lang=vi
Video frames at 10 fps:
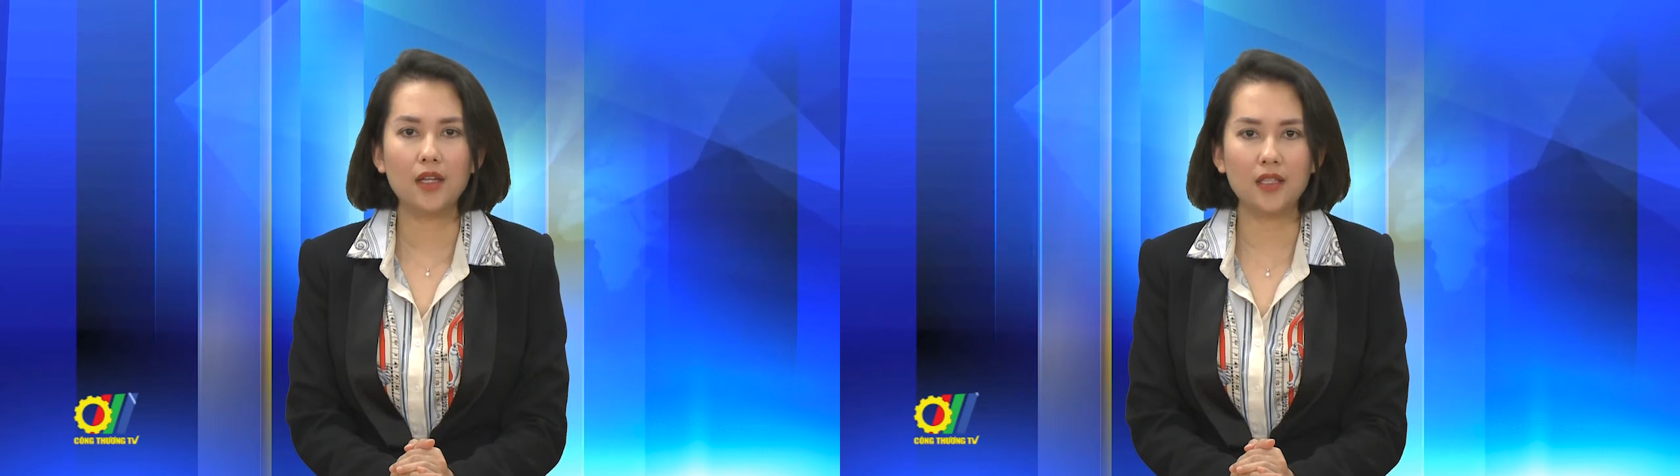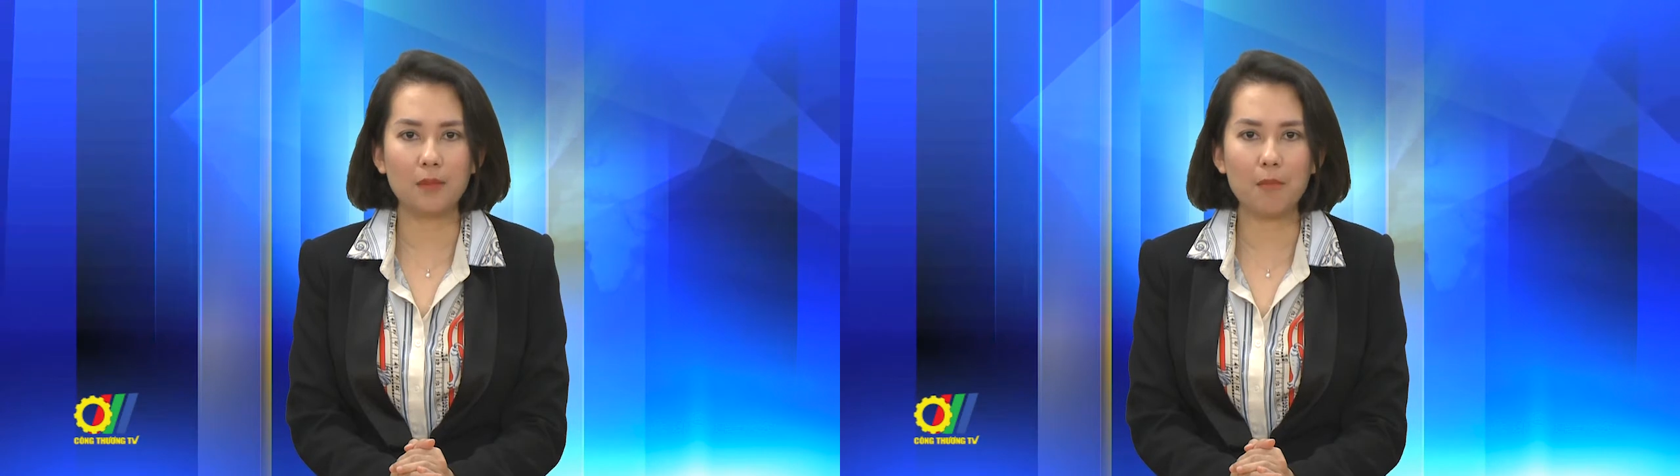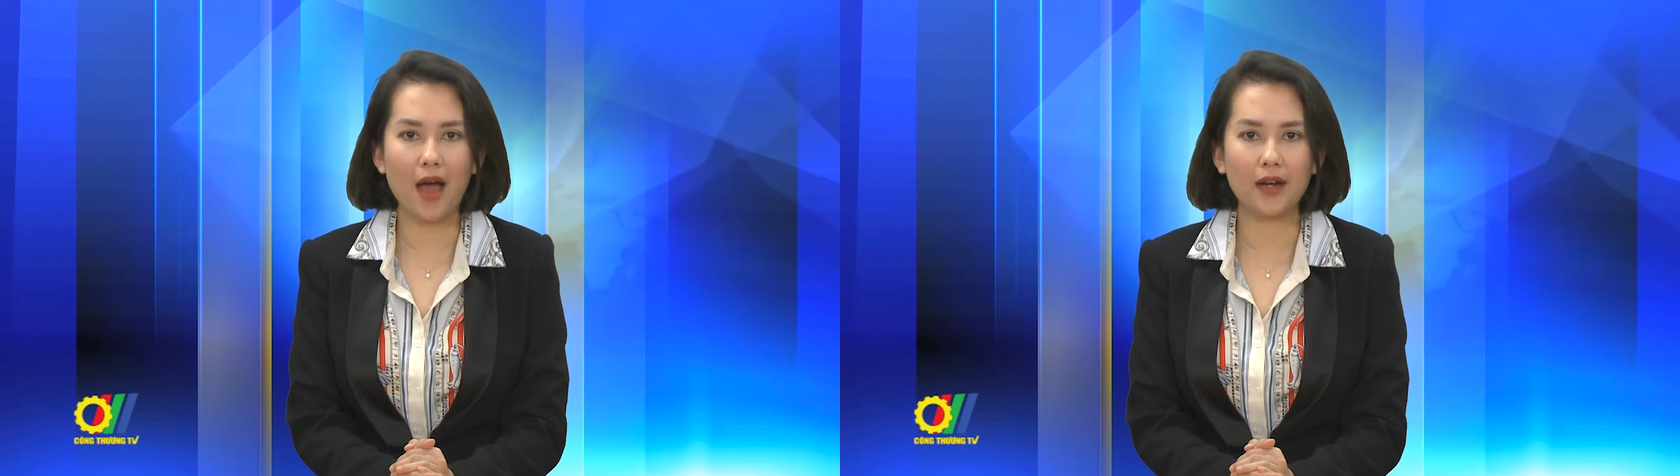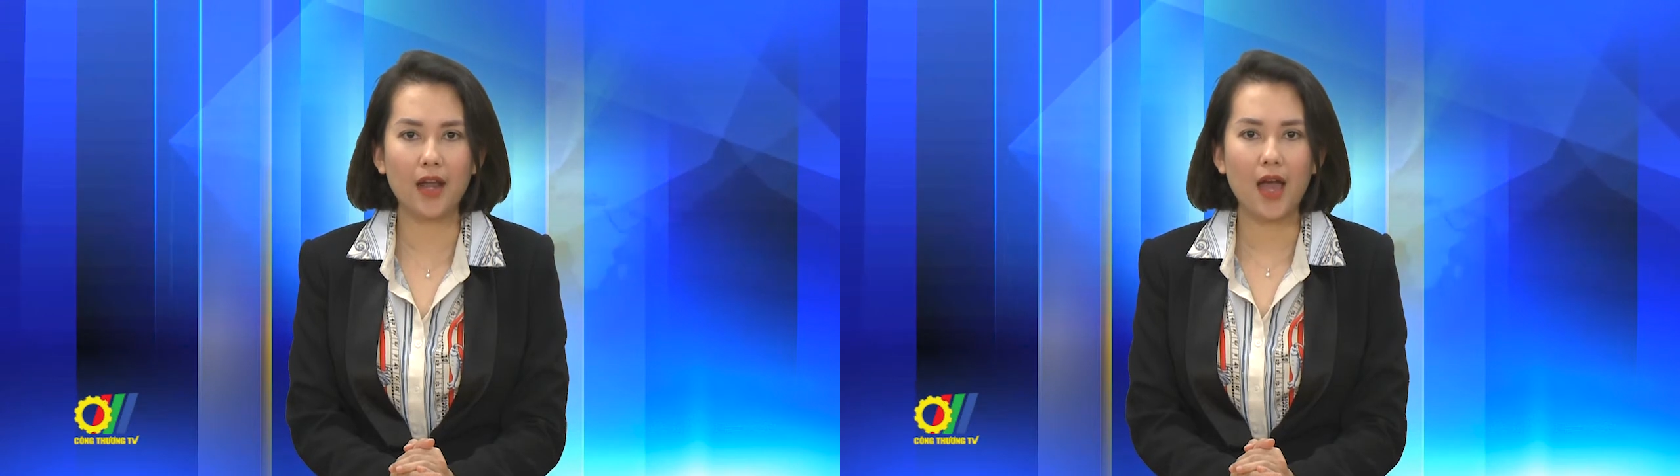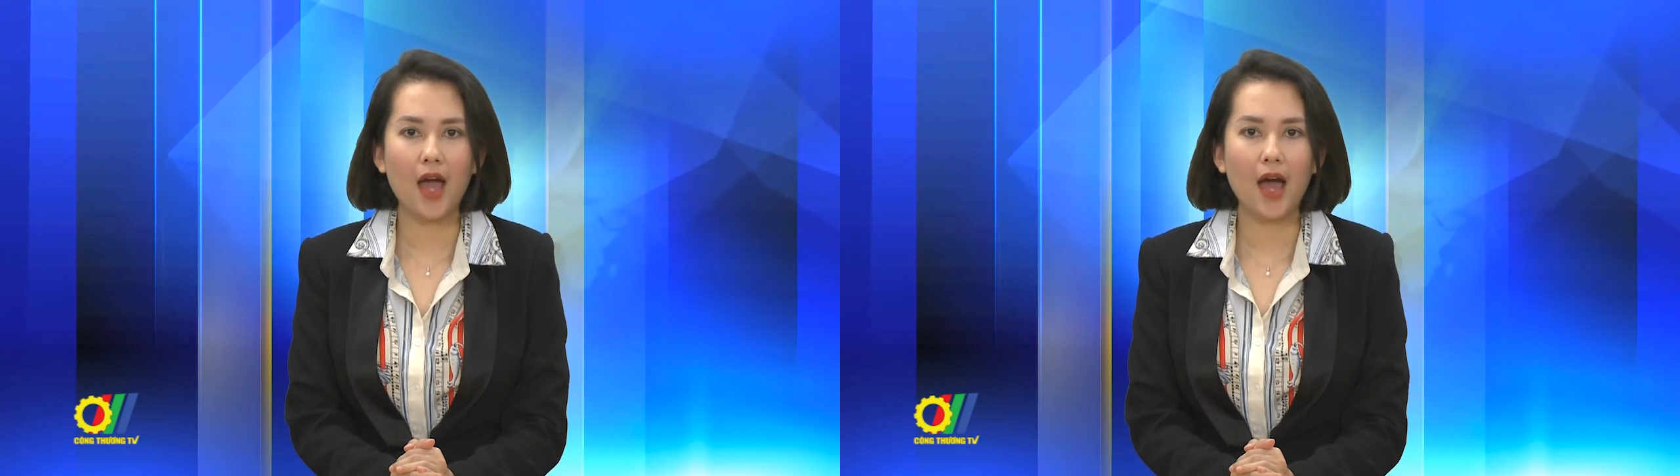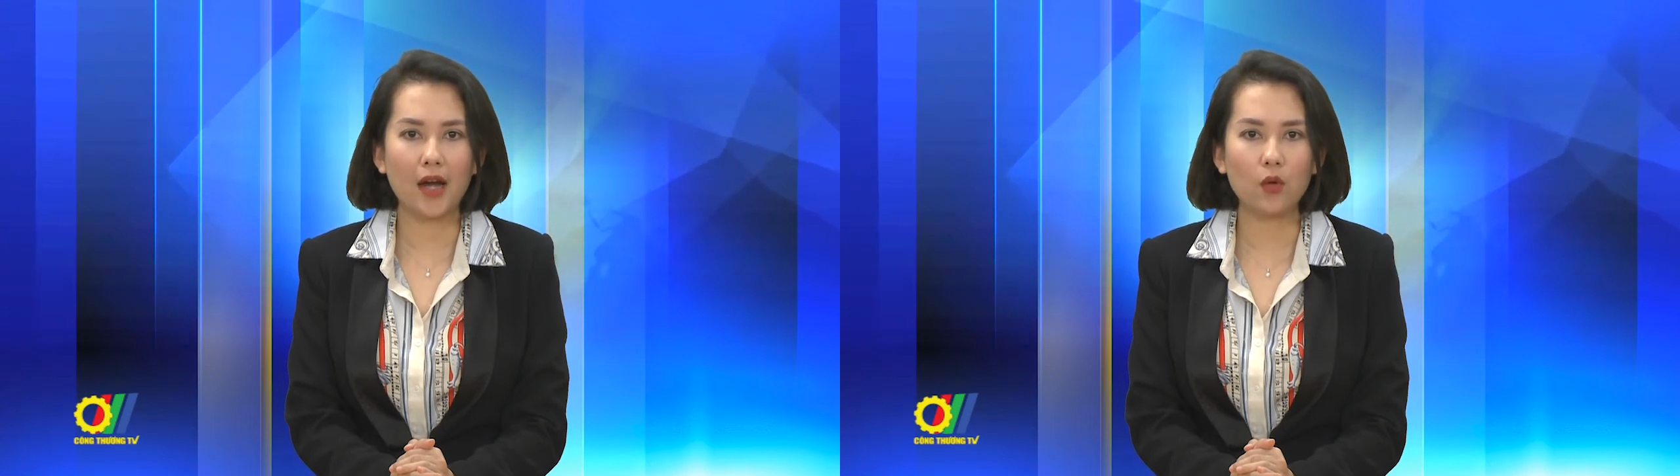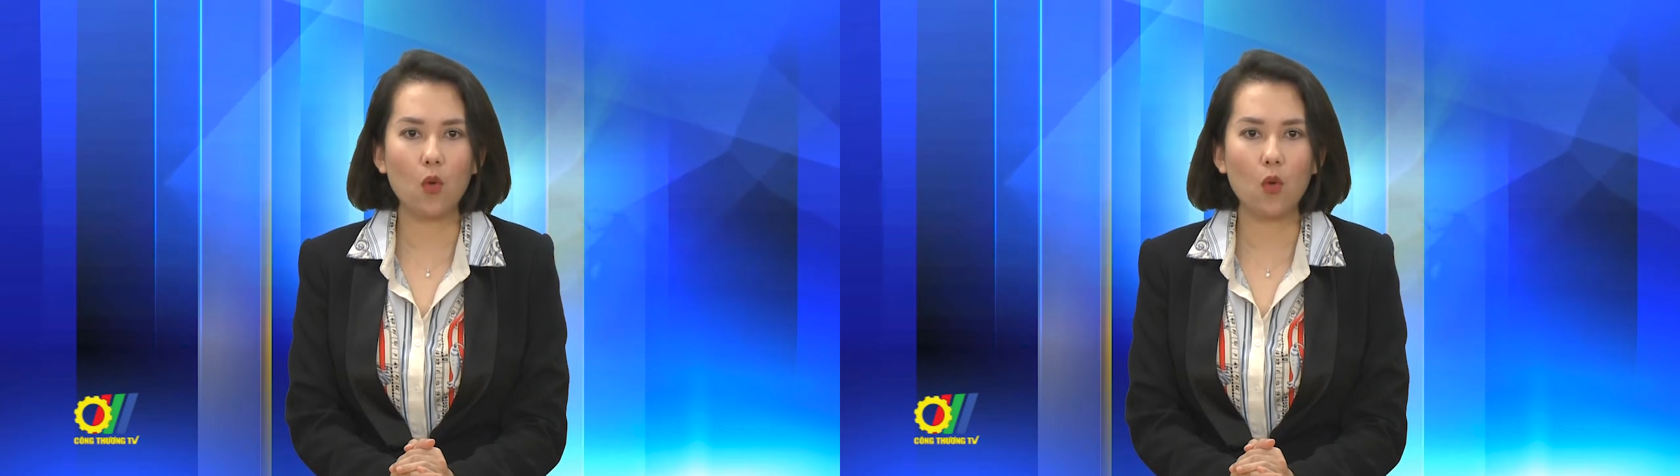Nhật Bản, Hàn